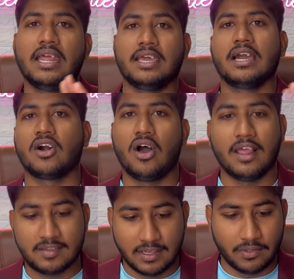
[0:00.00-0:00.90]
நீங்கள்
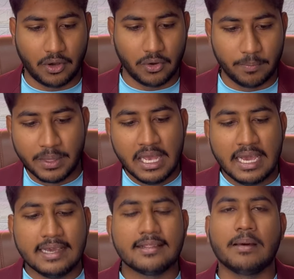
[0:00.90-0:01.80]
காலேஜ் சேர்ந்துருக்கணும்
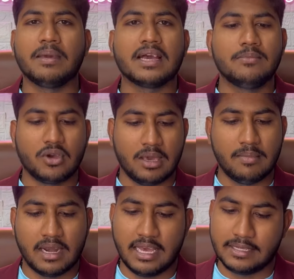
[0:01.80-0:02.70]
இதுதான் மிக முக்கியமான